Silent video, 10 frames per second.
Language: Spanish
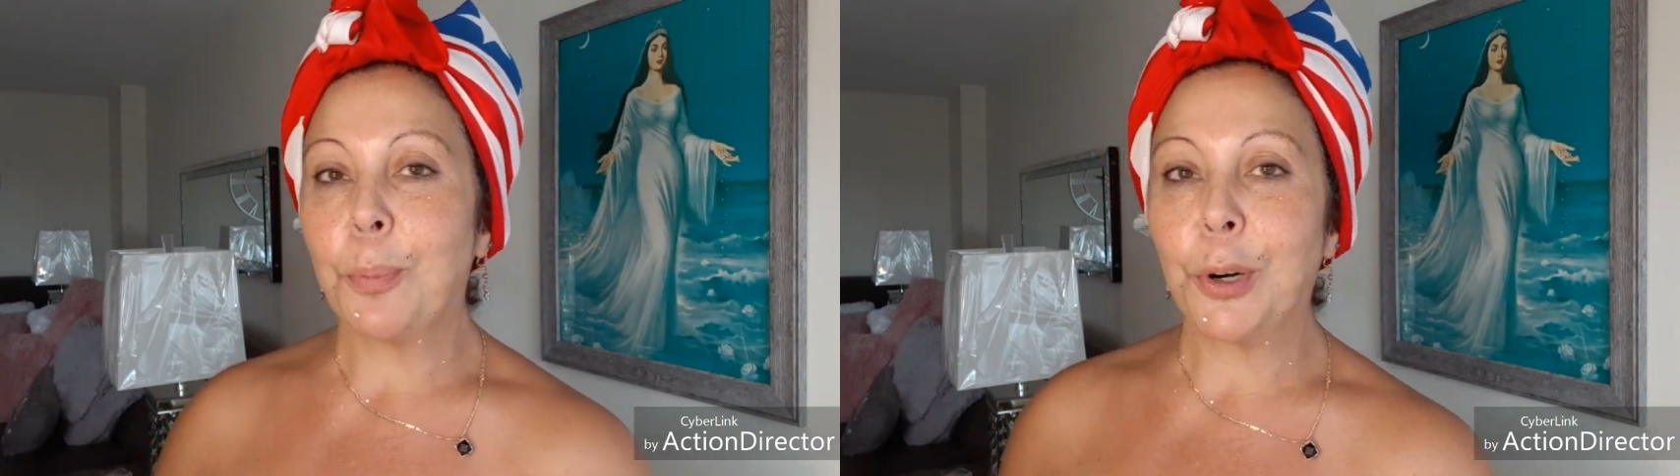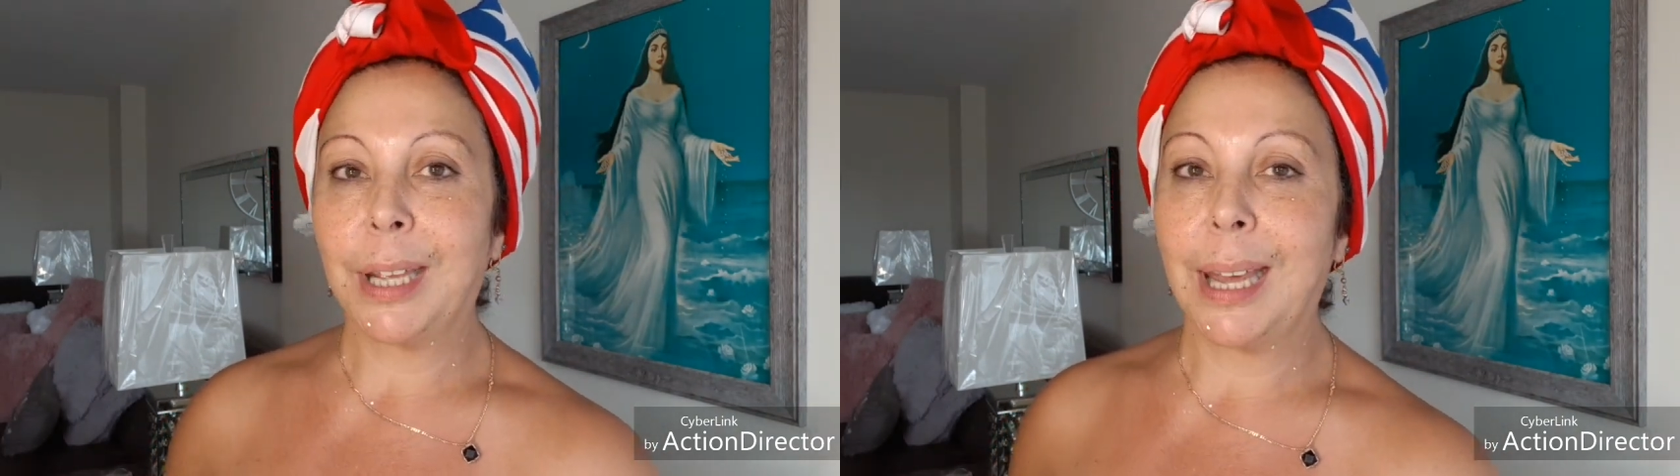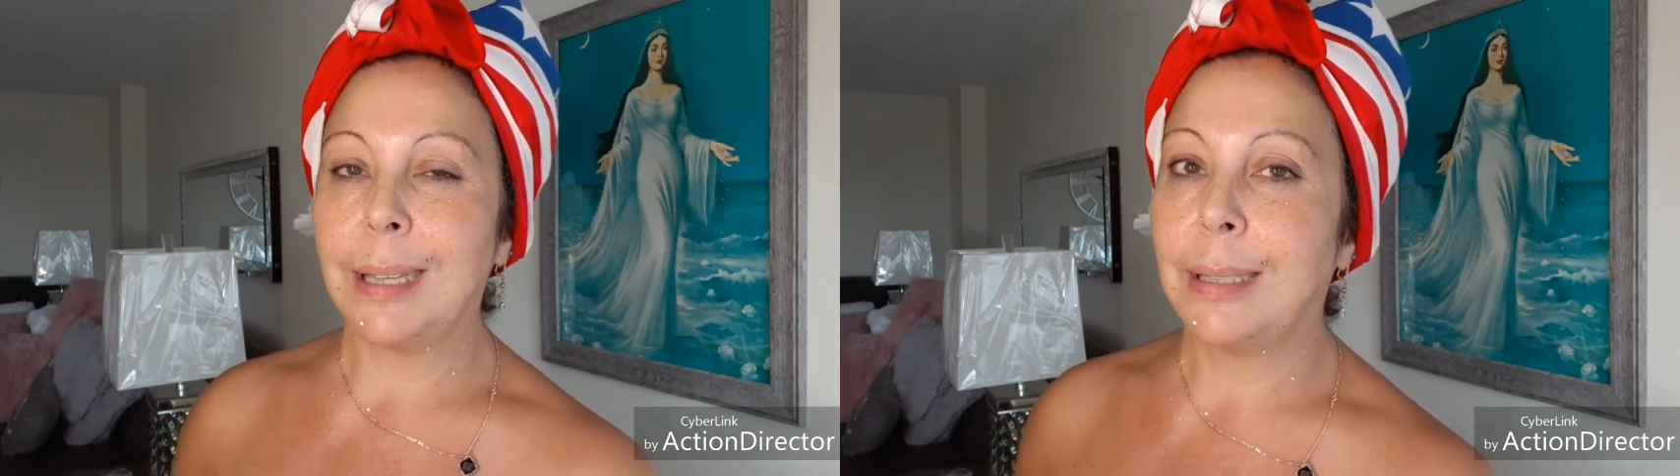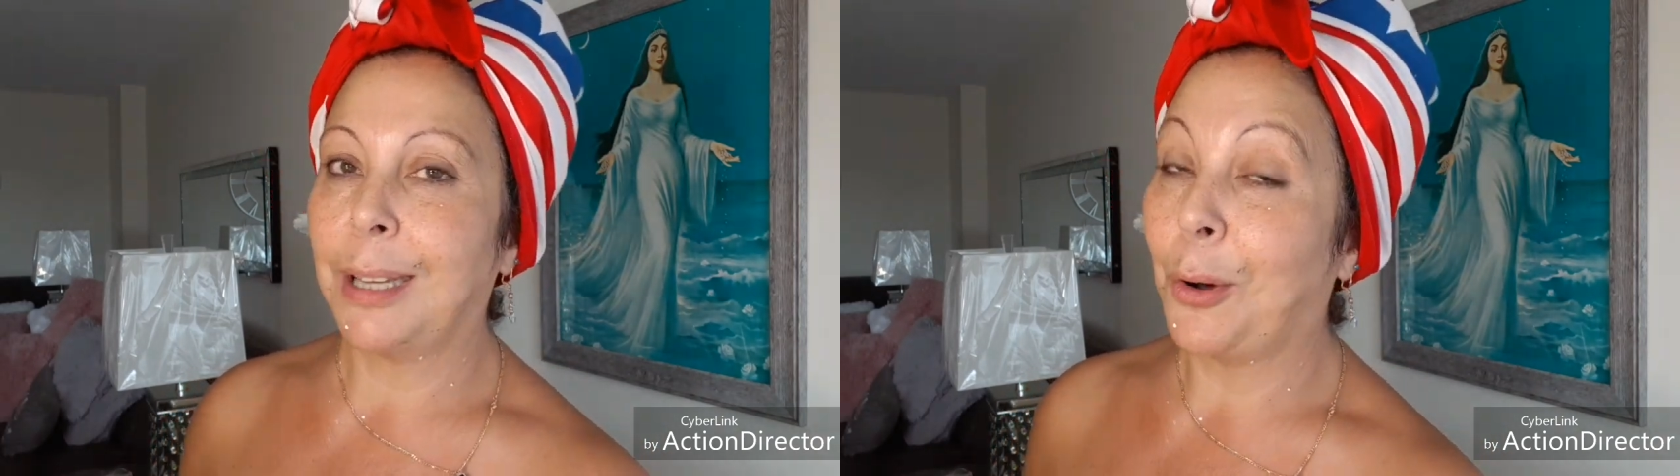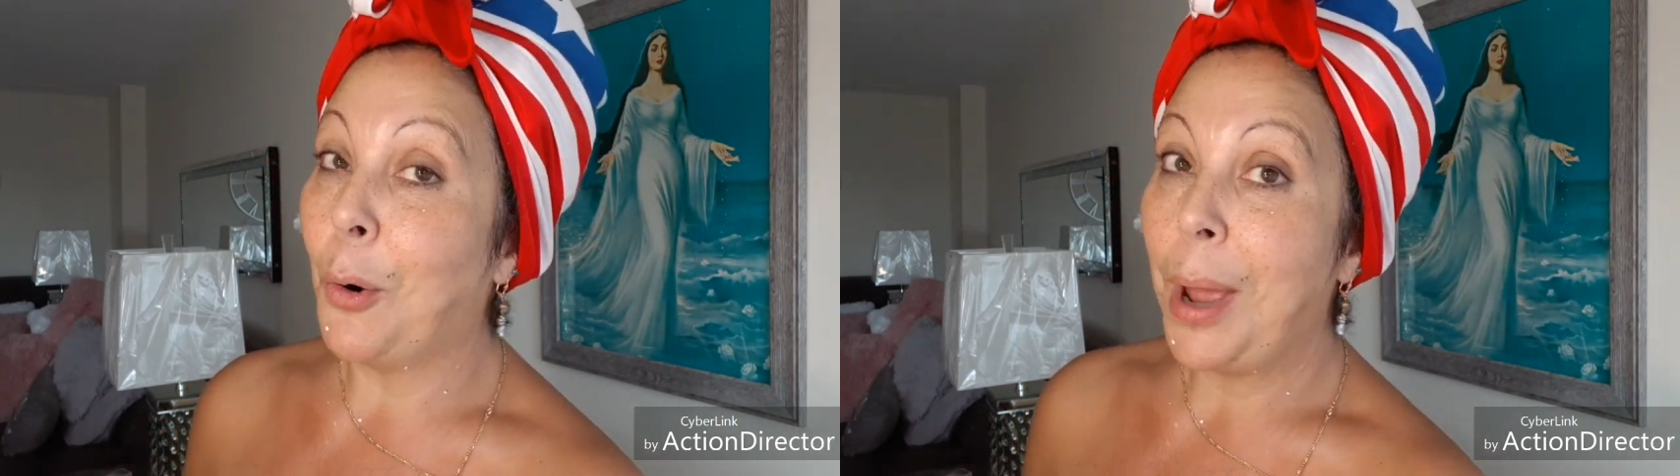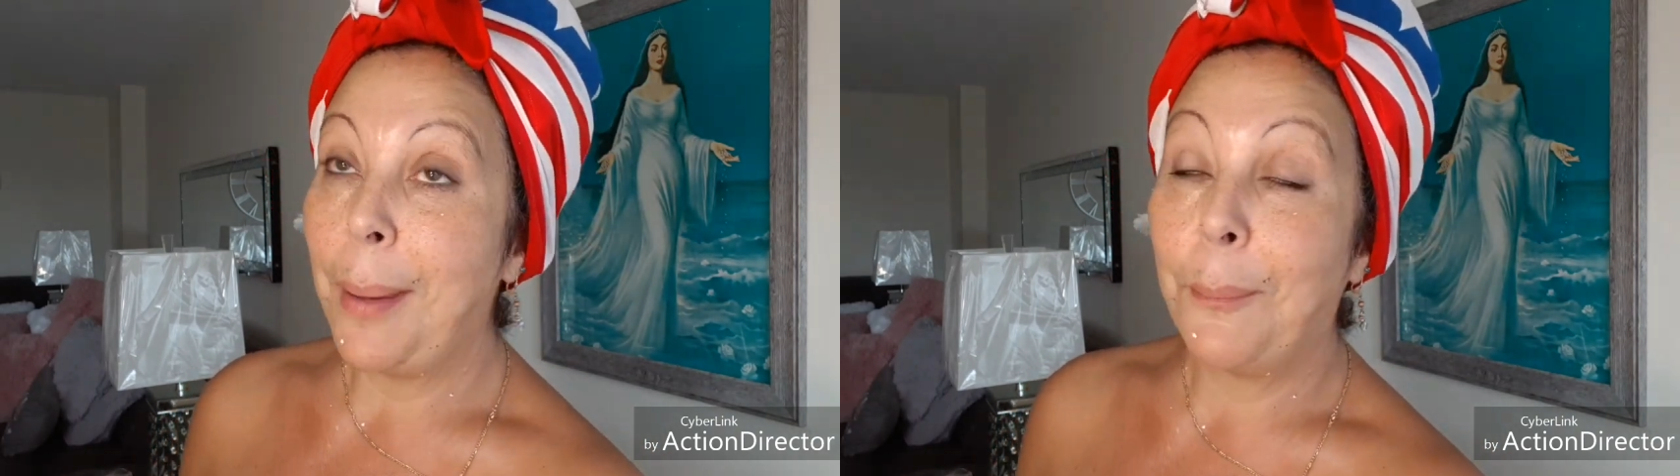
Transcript: porque se coge